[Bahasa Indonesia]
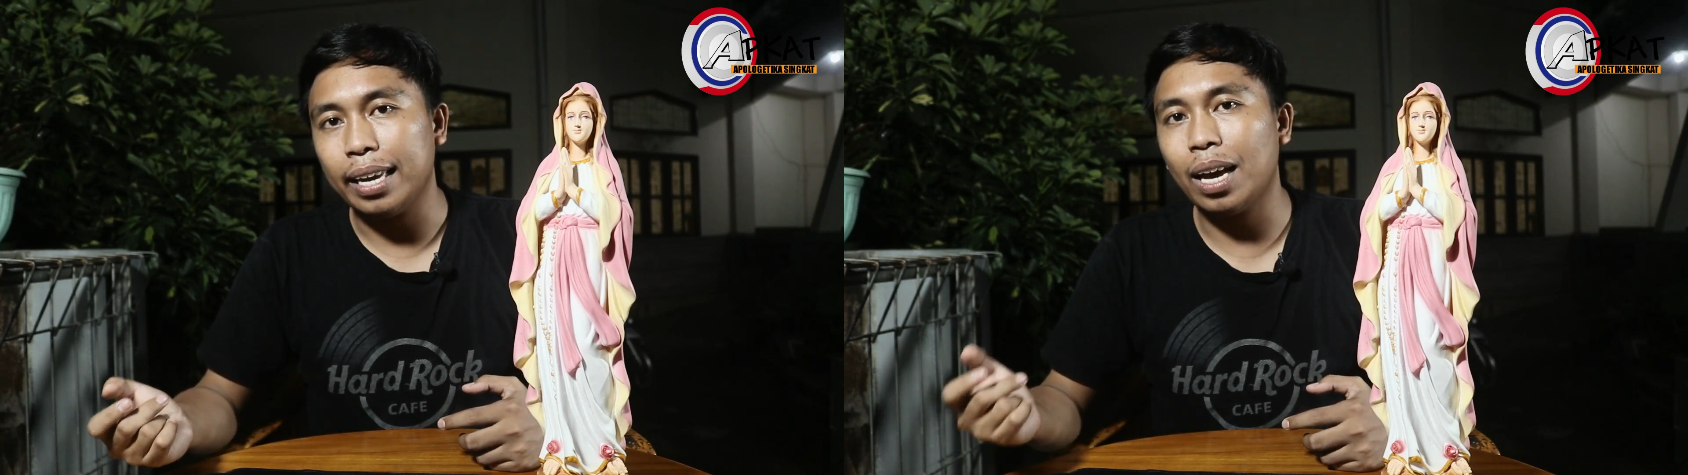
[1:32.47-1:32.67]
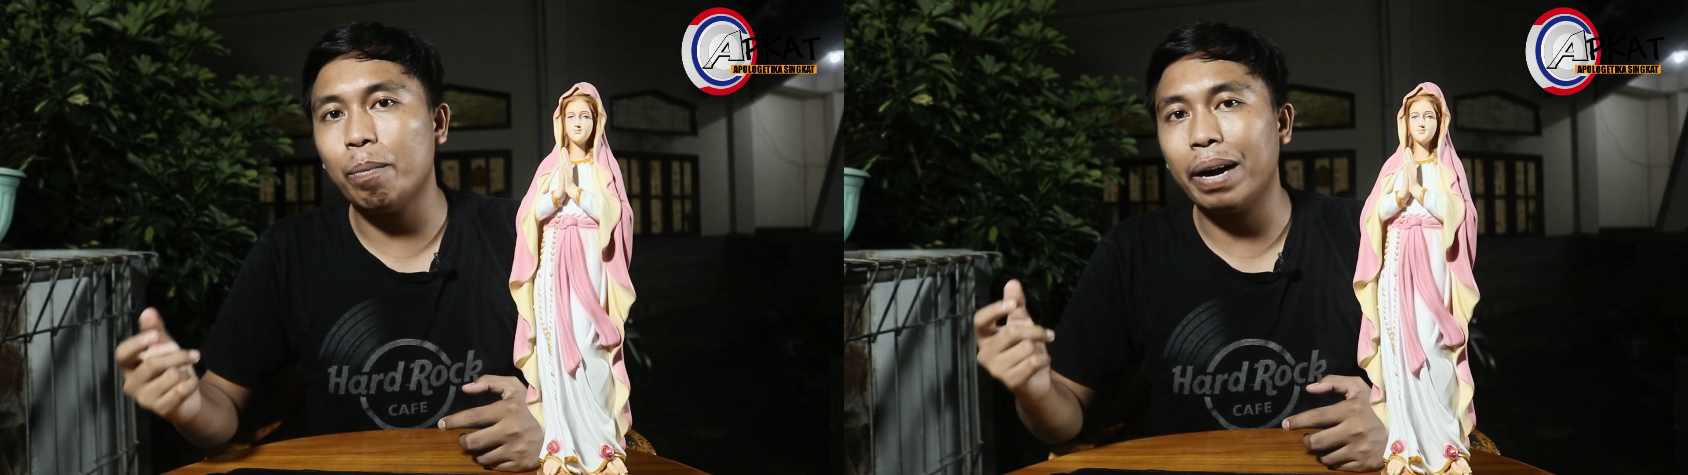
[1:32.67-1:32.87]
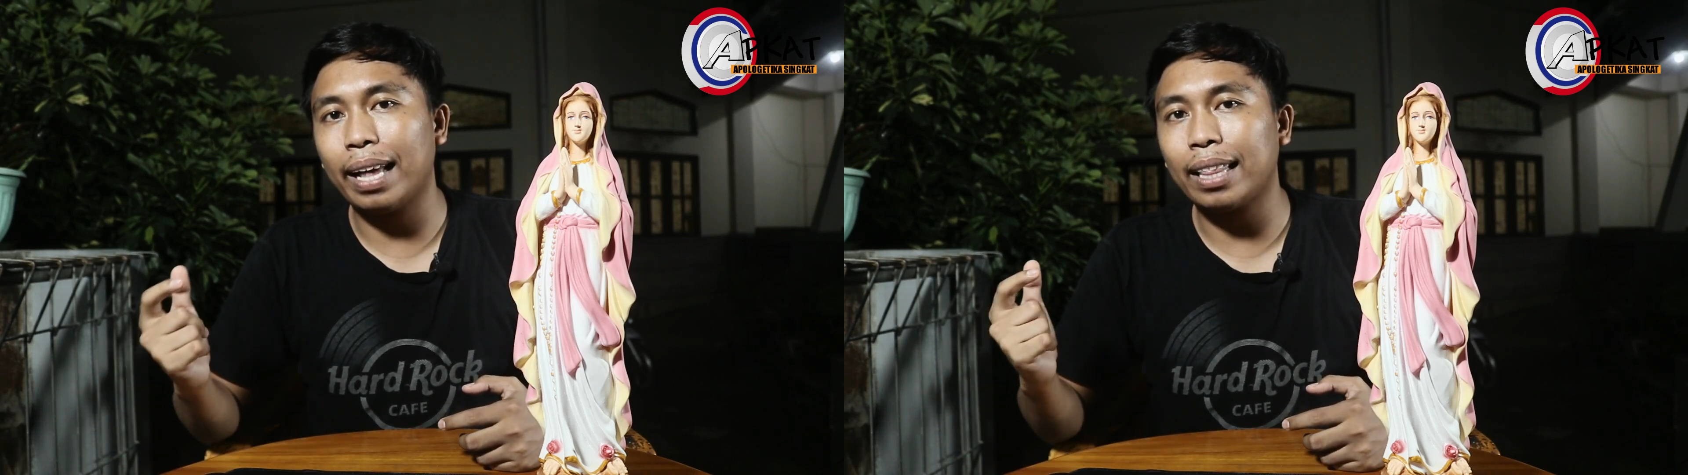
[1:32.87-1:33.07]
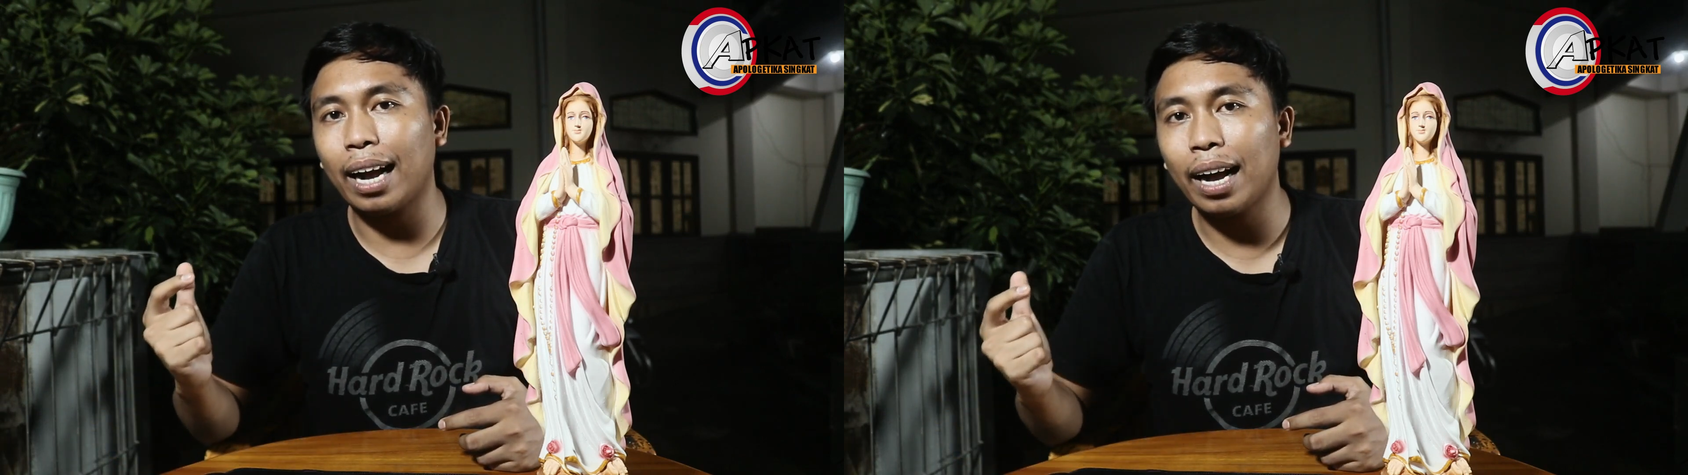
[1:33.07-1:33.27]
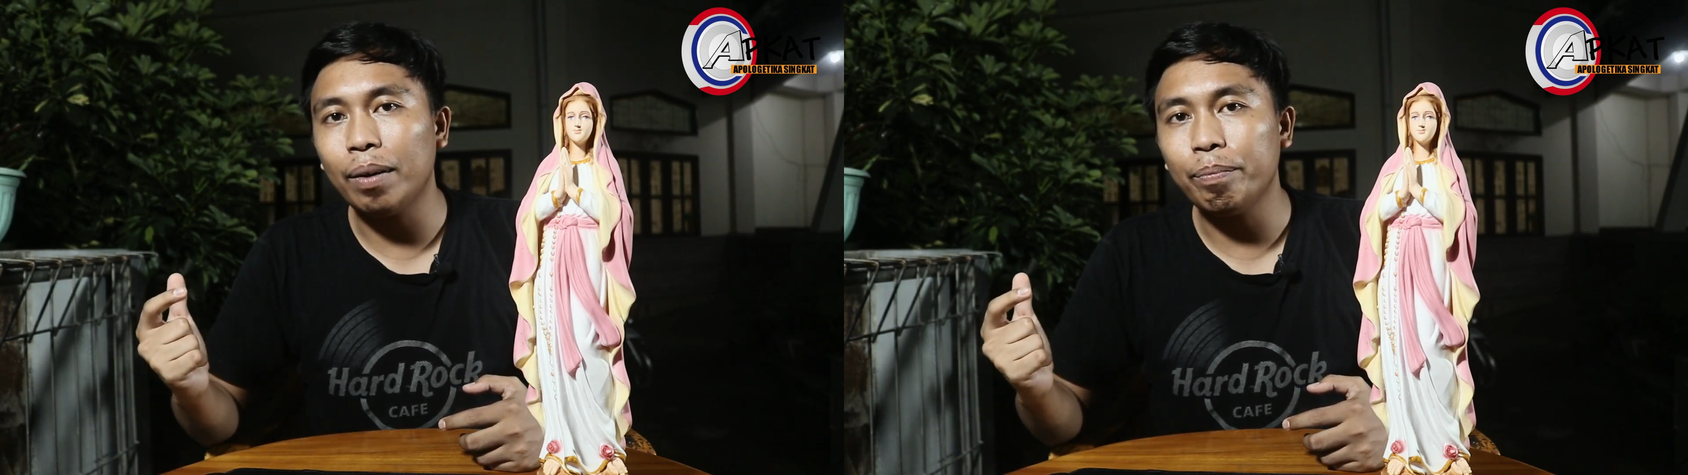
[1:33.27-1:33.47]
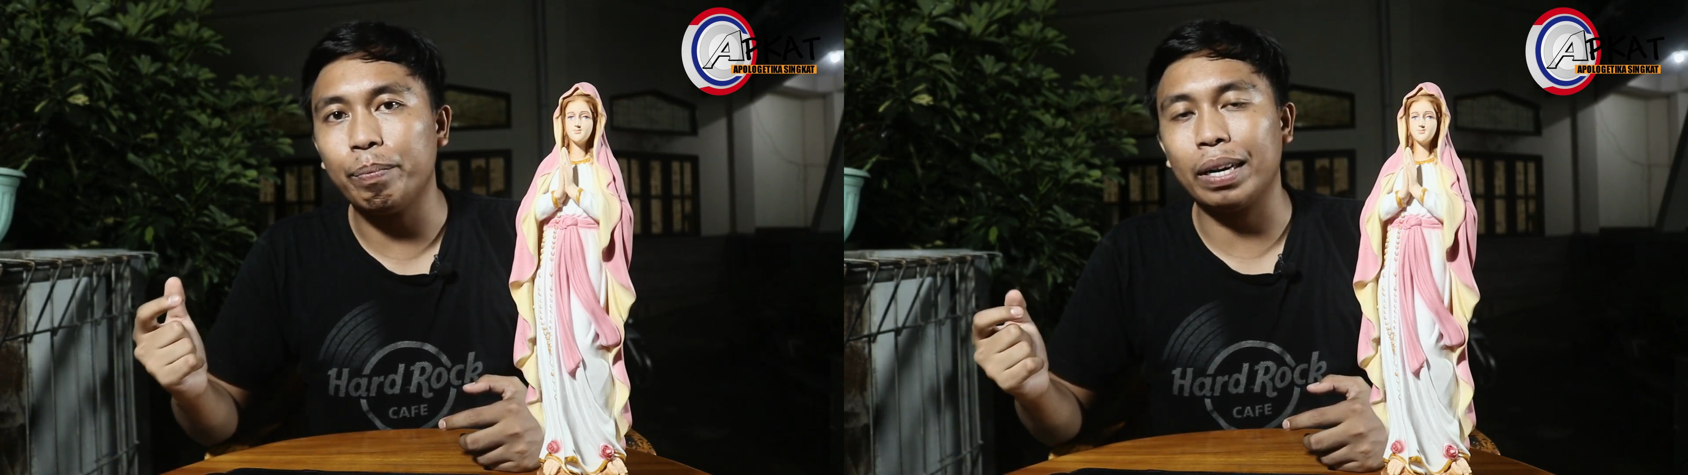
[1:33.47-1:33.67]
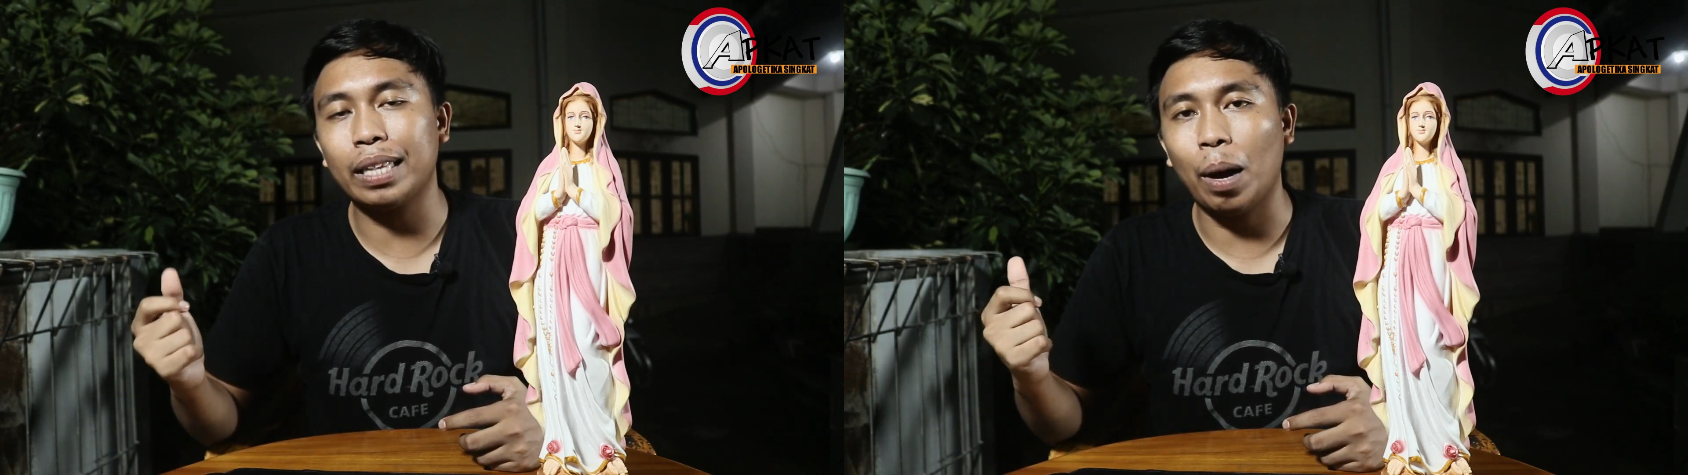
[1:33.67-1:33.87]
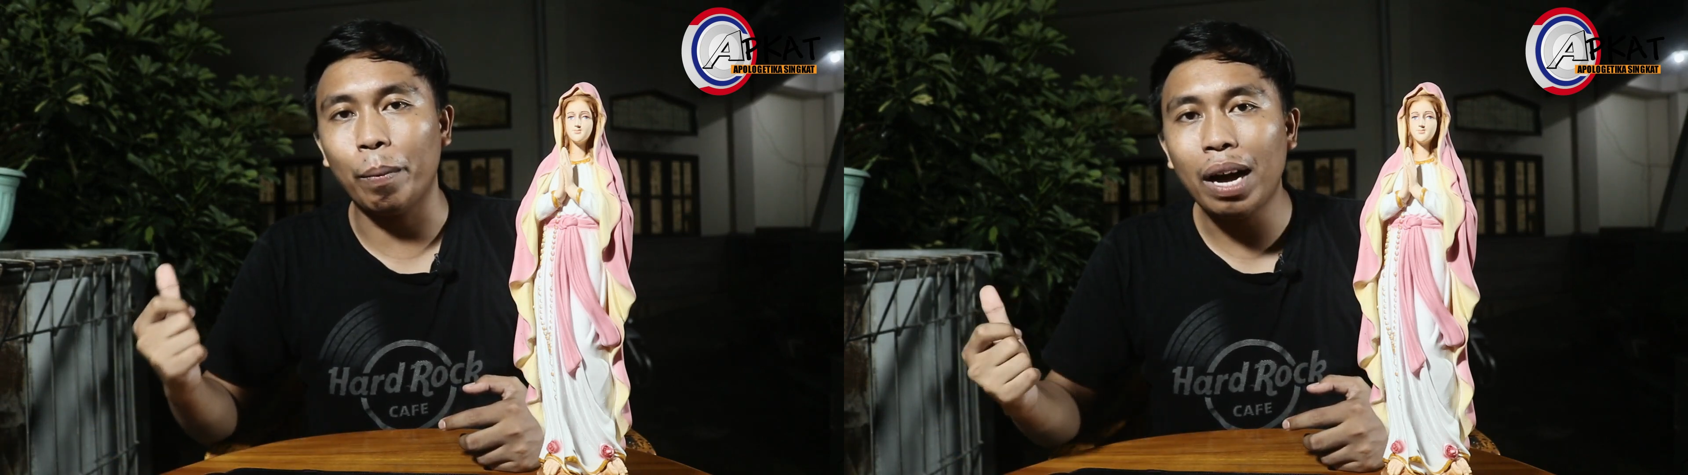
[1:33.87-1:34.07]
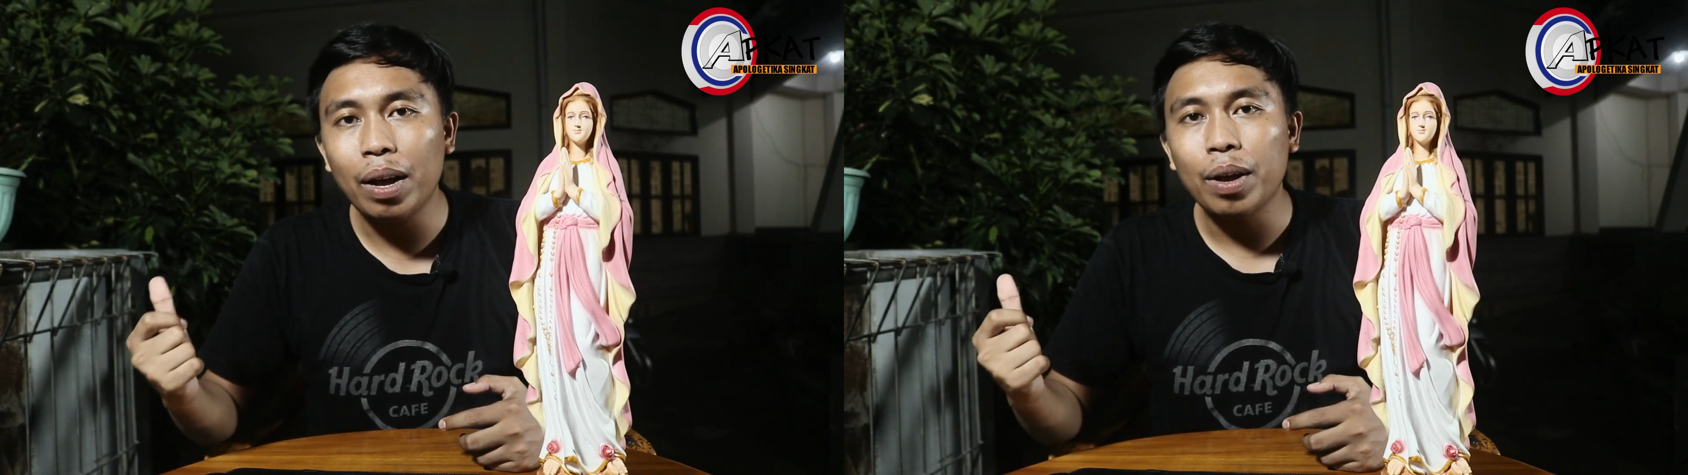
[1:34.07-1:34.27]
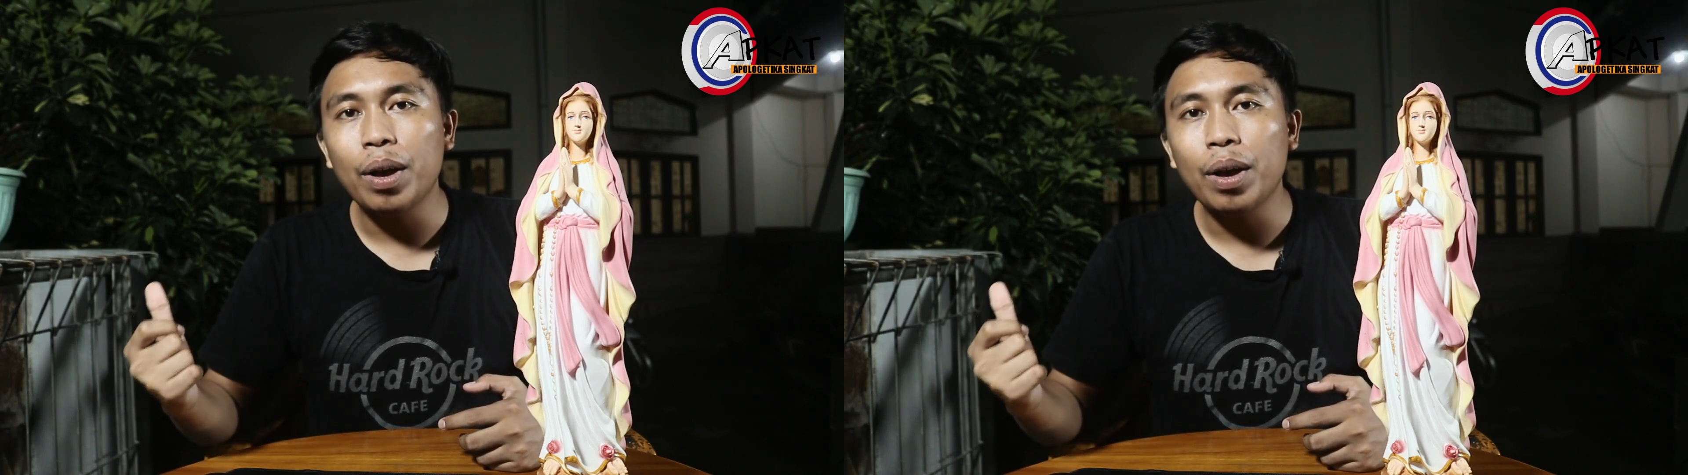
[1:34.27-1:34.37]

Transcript: yang mengatakan pertama